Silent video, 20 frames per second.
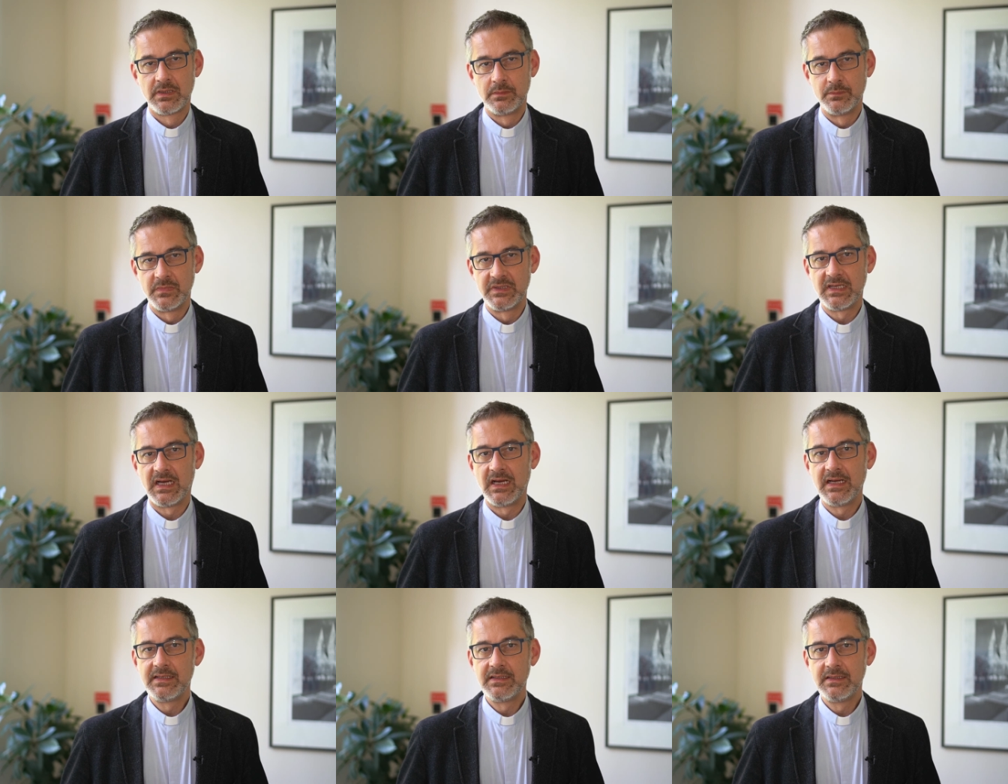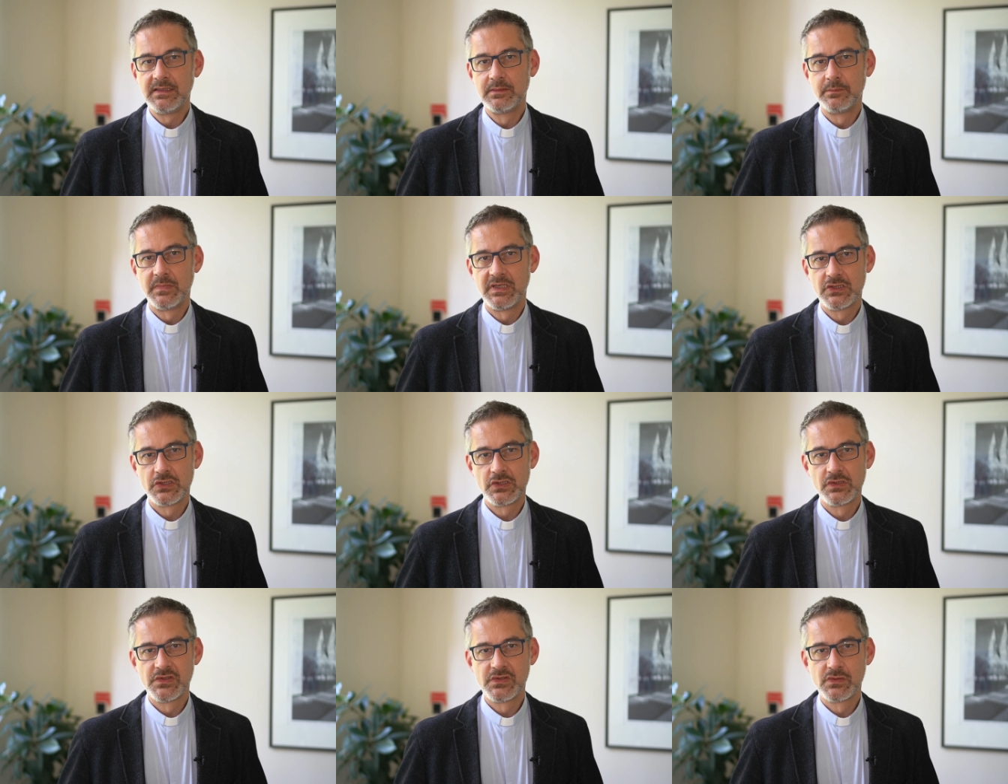mit einigen
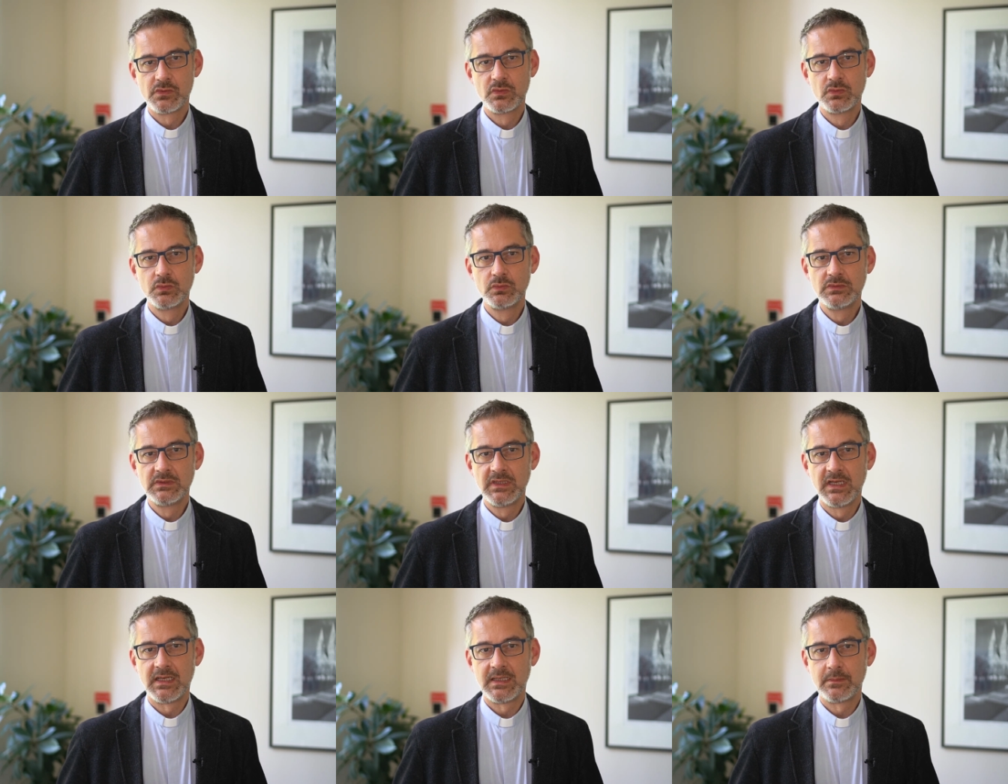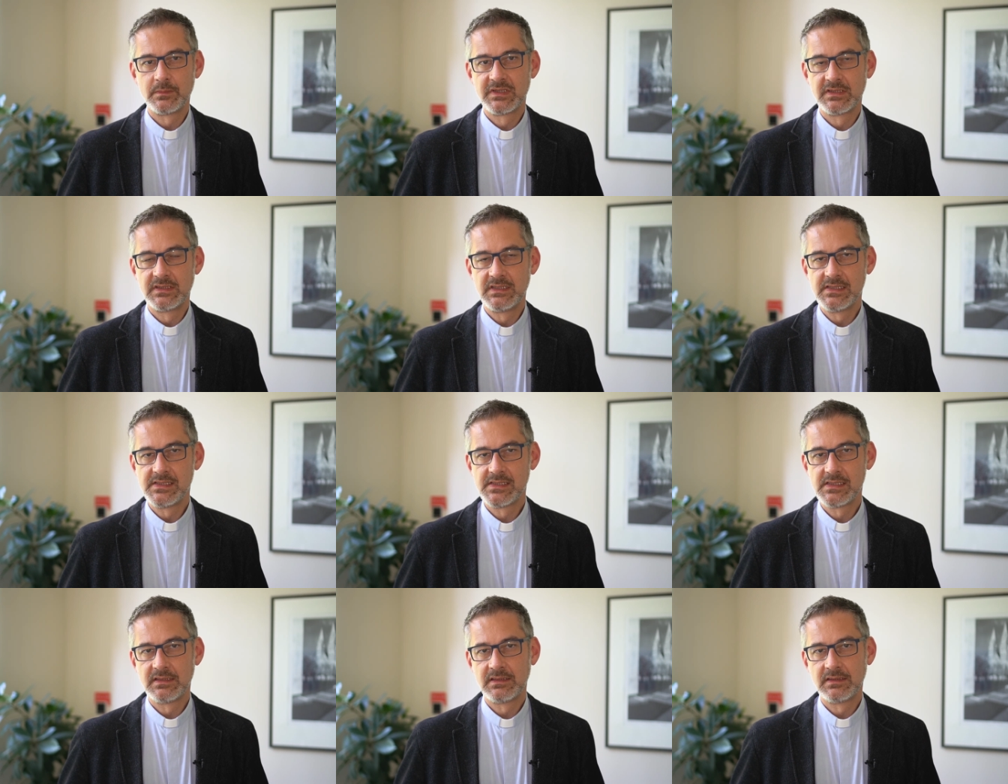Menschen zu tun gehabt,
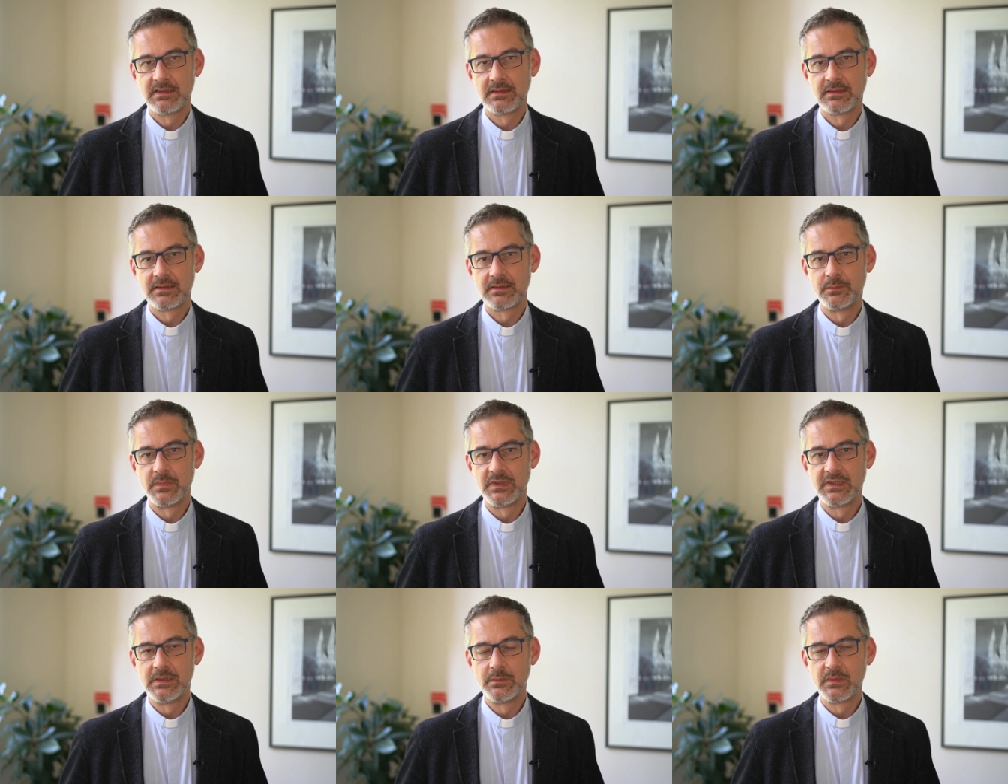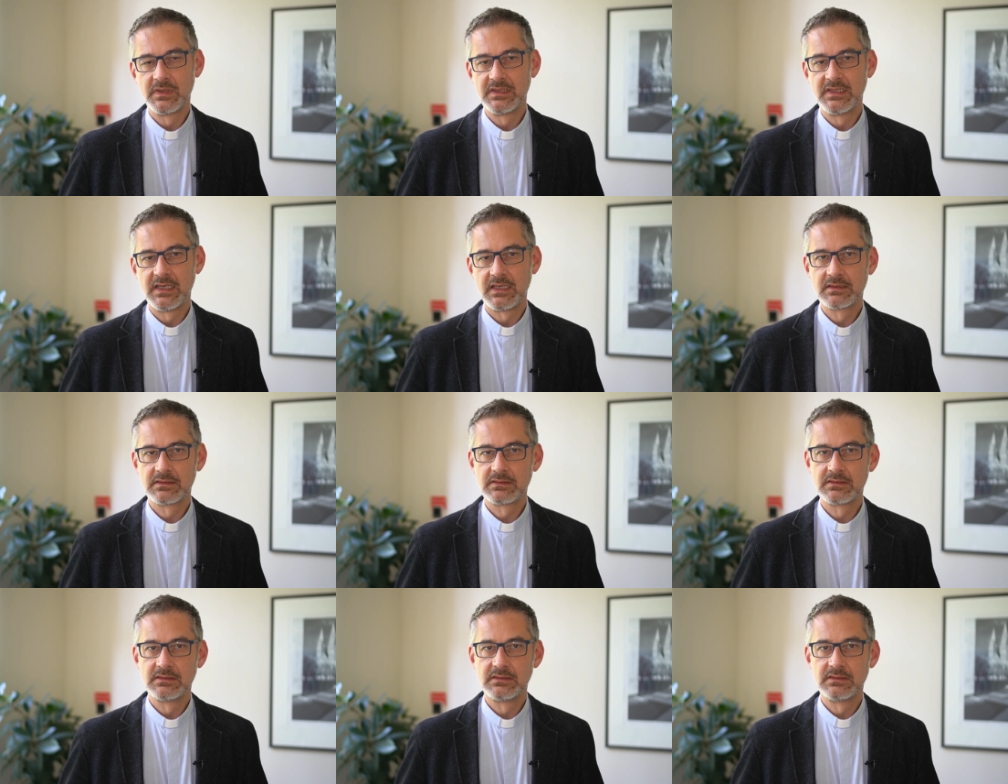die sich mit dem
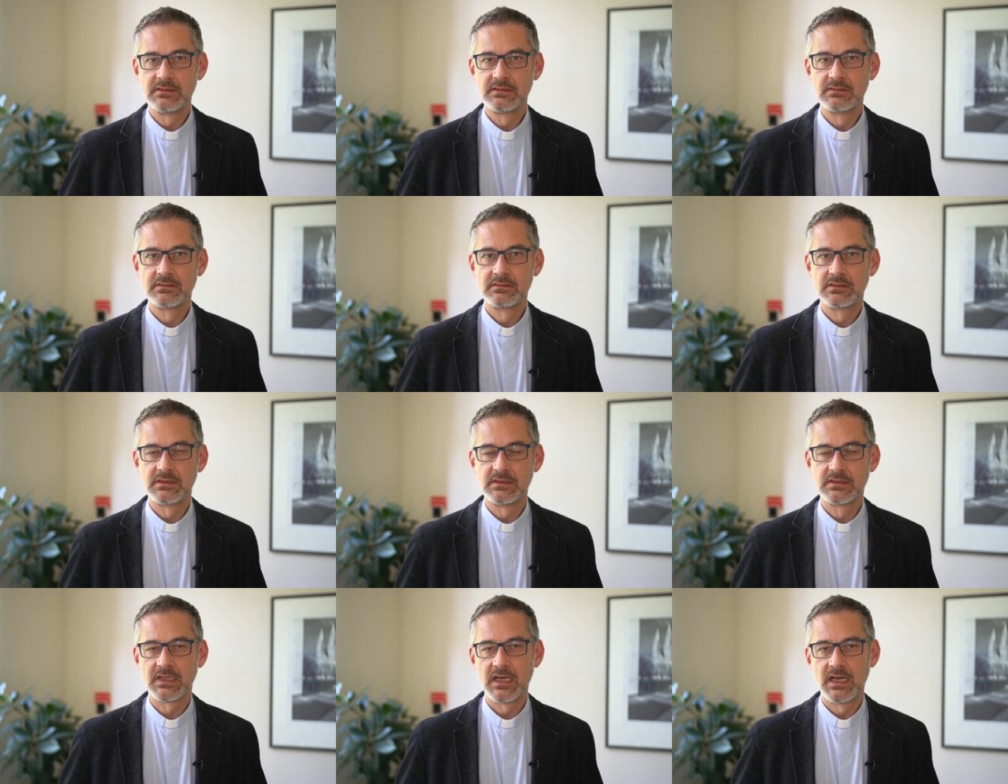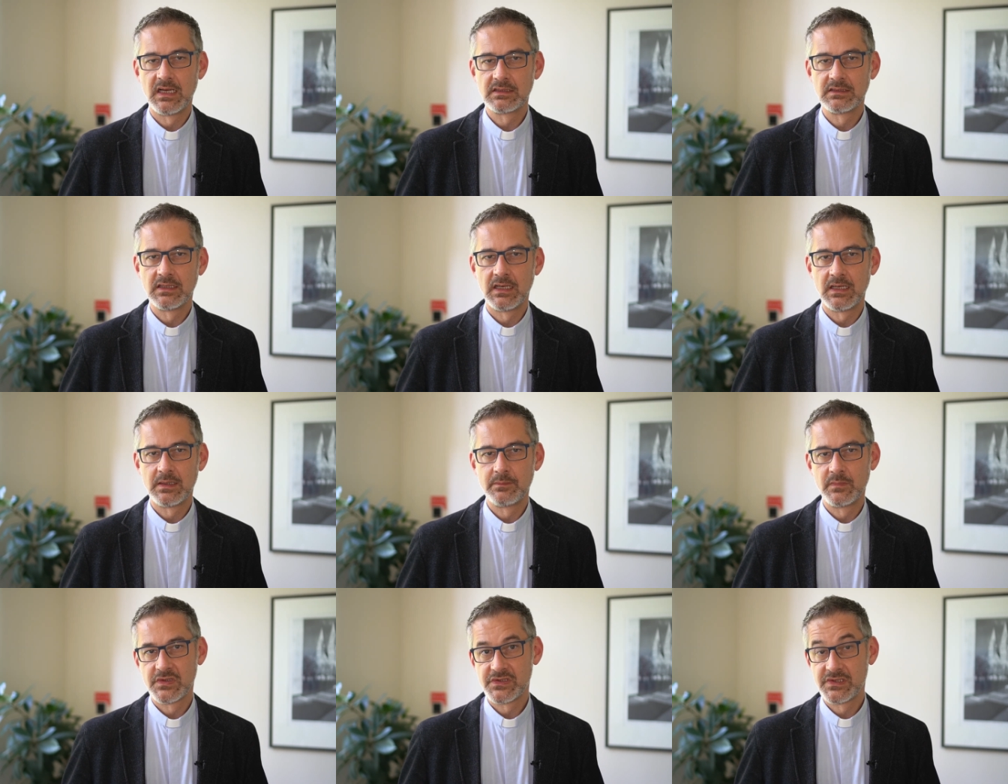Gedanken getragen
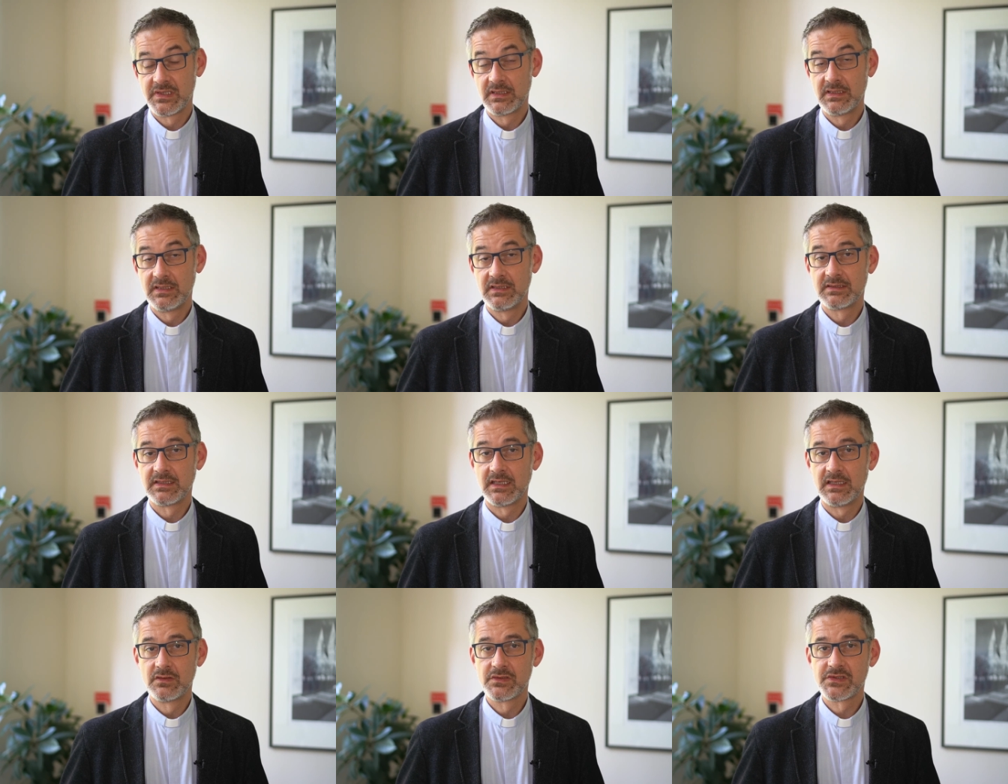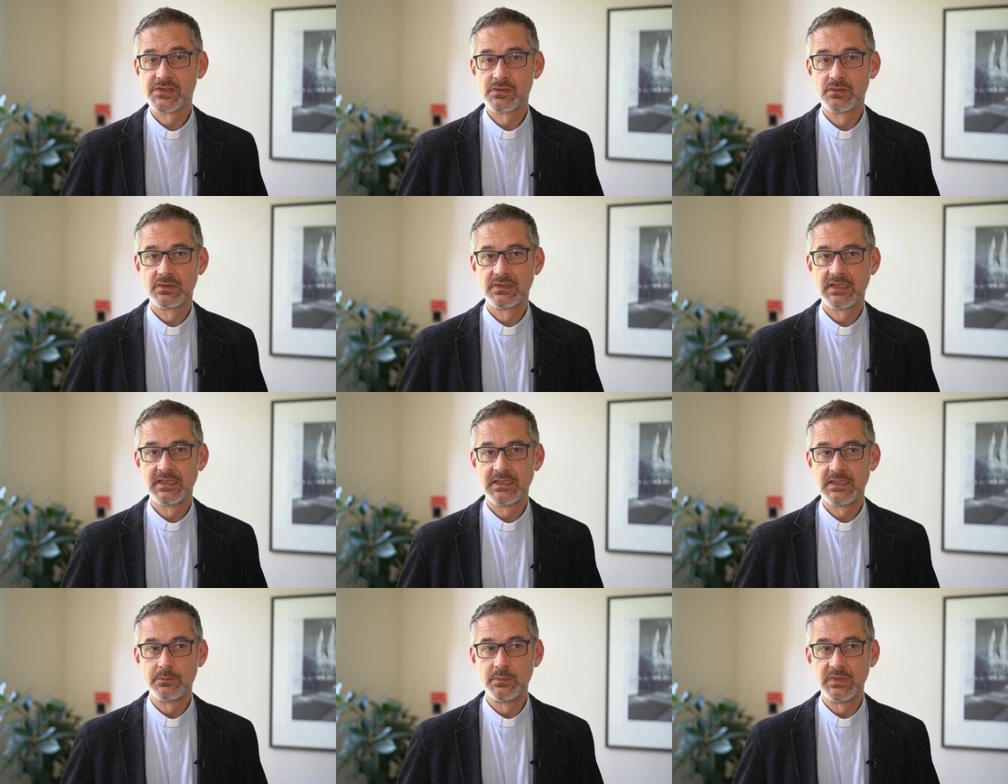haben, aus der Kirche
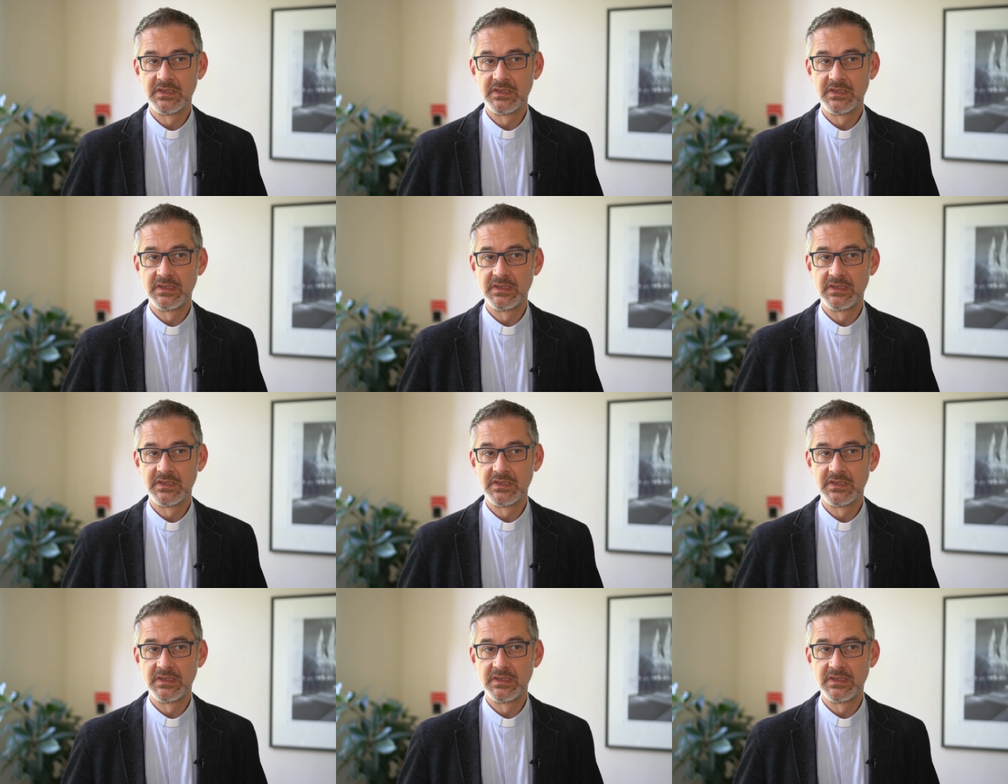auszutreten.